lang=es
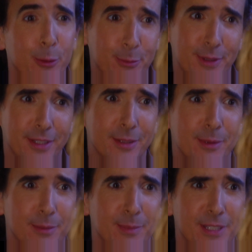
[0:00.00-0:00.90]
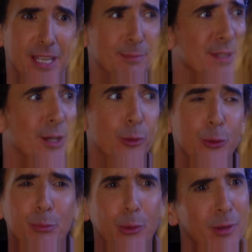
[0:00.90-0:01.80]
me, sacó
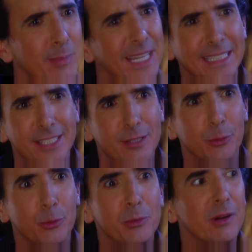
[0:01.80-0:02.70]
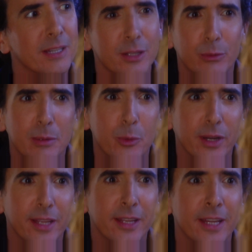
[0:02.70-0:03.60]
de un problema grandísimo. Yo me iba a casar con una
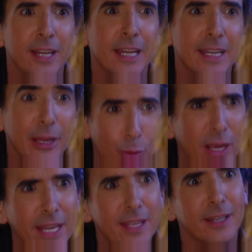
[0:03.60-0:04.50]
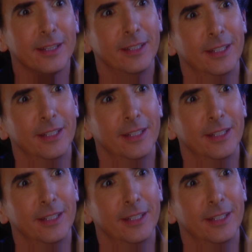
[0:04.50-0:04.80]
mujer que, no quería.